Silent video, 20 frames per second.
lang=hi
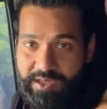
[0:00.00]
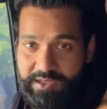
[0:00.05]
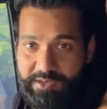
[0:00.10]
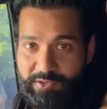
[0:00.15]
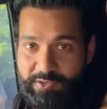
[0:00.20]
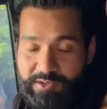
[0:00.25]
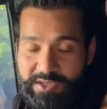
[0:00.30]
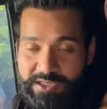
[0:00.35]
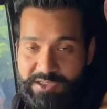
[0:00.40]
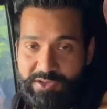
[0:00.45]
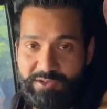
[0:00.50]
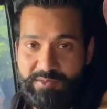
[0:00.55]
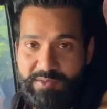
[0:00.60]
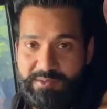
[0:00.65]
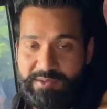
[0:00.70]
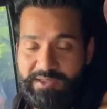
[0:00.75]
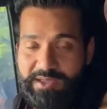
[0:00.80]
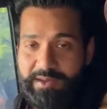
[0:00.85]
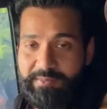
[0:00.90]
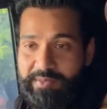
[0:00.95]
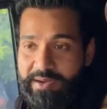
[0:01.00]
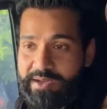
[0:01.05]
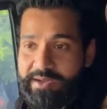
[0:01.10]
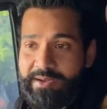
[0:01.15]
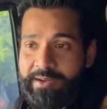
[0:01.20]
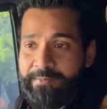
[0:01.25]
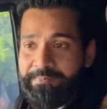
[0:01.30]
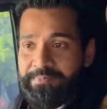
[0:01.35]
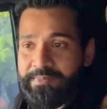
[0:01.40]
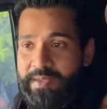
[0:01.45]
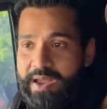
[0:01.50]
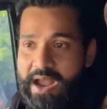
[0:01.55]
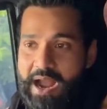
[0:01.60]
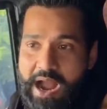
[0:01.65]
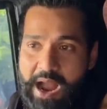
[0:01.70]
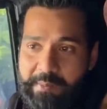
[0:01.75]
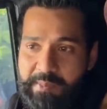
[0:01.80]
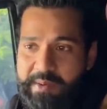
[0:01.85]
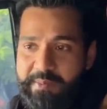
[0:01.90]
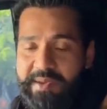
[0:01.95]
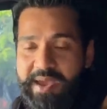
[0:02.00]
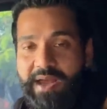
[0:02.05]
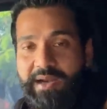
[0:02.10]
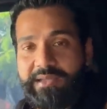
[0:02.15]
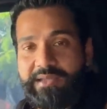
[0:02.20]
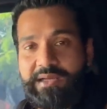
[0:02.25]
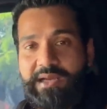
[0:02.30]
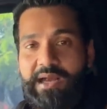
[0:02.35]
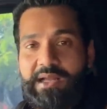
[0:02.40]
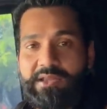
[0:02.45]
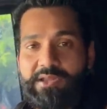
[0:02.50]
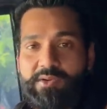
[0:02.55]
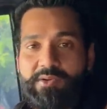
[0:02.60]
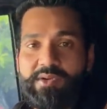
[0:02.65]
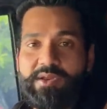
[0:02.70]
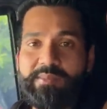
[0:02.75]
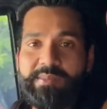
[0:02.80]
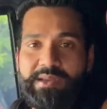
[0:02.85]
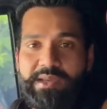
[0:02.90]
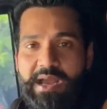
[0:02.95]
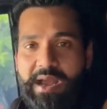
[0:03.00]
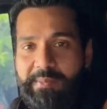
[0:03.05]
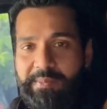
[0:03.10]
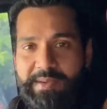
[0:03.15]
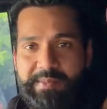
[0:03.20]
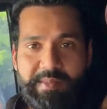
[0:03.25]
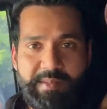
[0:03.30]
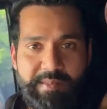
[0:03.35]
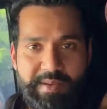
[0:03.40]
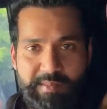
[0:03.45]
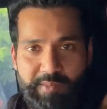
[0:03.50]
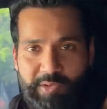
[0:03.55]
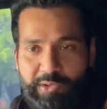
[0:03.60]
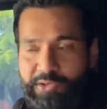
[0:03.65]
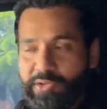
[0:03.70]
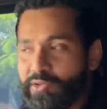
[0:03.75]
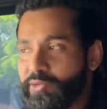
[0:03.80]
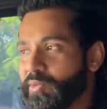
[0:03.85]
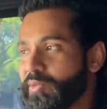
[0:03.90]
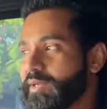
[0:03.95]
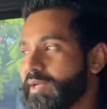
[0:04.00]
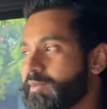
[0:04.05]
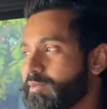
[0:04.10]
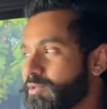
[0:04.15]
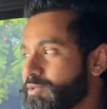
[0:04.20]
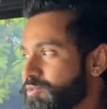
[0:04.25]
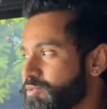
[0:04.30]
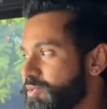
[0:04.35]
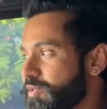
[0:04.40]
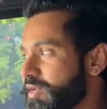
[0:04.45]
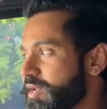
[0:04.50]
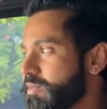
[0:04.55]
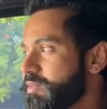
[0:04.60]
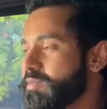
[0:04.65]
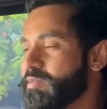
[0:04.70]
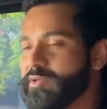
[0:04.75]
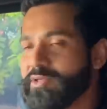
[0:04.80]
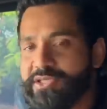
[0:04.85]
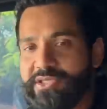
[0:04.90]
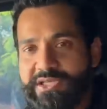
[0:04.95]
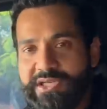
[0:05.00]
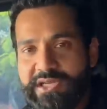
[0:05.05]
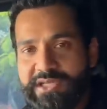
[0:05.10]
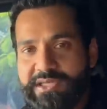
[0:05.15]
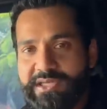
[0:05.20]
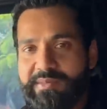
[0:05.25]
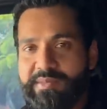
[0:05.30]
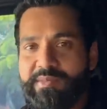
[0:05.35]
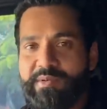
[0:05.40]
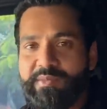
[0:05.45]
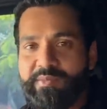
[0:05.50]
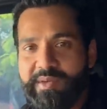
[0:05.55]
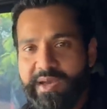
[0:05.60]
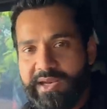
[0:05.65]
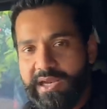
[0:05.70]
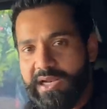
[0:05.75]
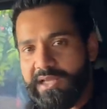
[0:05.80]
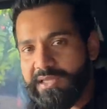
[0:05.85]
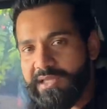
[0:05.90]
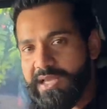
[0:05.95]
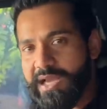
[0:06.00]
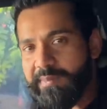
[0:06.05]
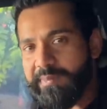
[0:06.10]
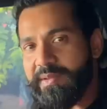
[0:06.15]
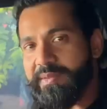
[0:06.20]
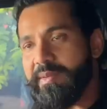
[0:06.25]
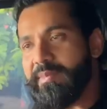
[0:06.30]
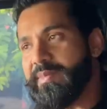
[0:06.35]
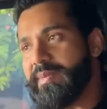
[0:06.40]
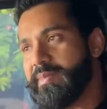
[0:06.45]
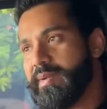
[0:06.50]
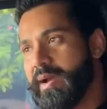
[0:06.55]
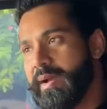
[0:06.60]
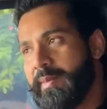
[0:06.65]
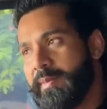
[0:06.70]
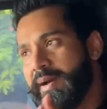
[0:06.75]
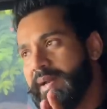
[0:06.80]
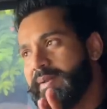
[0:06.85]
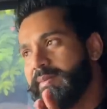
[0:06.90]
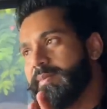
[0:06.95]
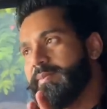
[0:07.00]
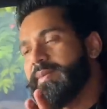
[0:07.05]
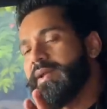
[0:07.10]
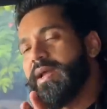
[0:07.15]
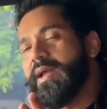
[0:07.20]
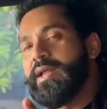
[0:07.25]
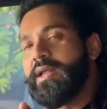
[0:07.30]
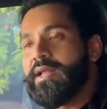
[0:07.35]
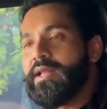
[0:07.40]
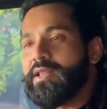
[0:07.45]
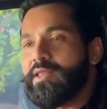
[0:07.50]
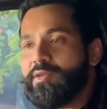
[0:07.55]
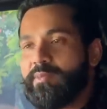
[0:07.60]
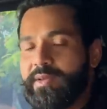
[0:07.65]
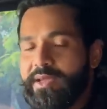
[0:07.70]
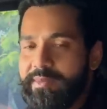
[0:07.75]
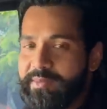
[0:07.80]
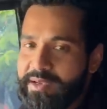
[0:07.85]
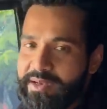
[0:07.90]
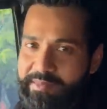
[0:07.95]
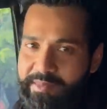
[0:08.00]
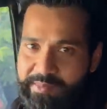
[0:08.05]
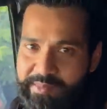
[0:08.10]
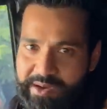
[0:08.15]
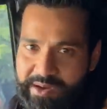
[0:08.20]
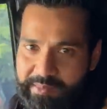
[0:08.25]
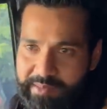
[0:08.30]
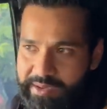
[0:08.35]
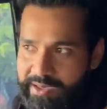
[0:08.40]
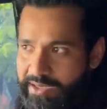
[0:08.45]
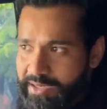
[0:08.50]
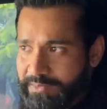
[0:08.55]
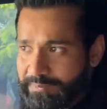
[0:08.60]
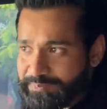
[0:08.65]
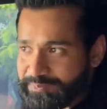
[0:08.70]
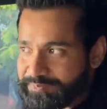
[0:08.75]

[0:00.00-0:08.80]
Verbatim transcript: तो जैसे तुम्हें पता है भाई आप ही प्यार दिखाते हो कि भैया आपकी मम्मी बहुत क्यूट है बहुत स्वीट है हमें बहुत अच्छी लगती है हमें बहुत प्यारी लगती है आपकी मम्मी हमारी मम्मी है तो भैया मेरी मम्मी का बर्थडे